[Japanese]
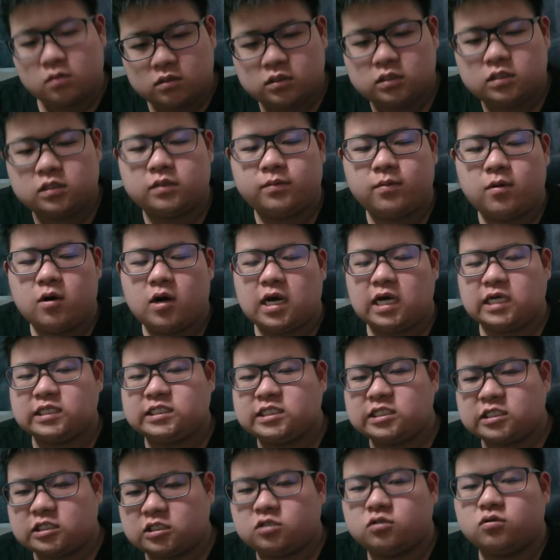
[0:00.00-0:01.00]
キモ、
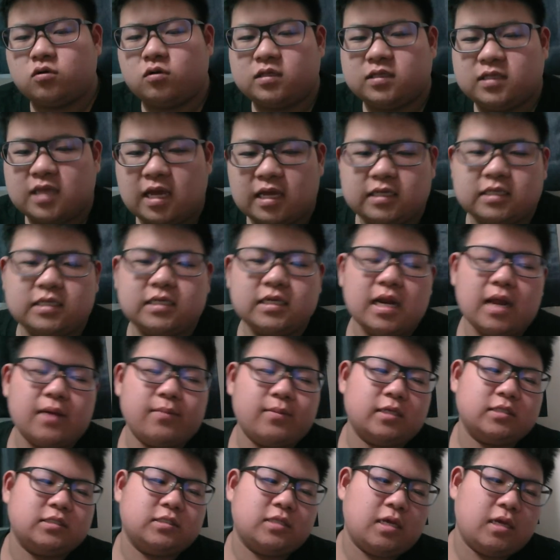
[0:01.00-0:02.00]
箸中俺大嫌い、
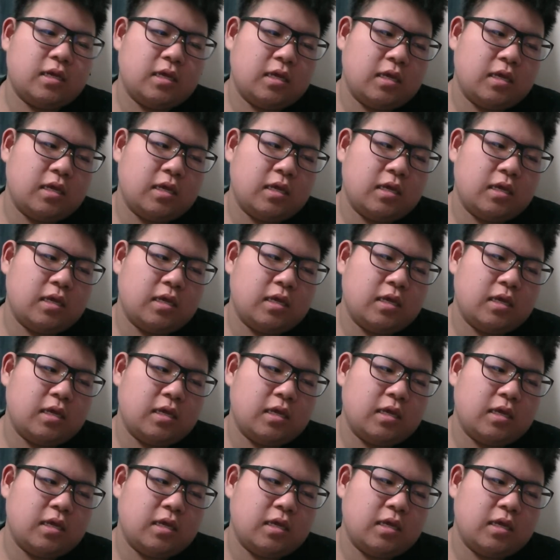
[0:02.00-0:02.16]
マジで。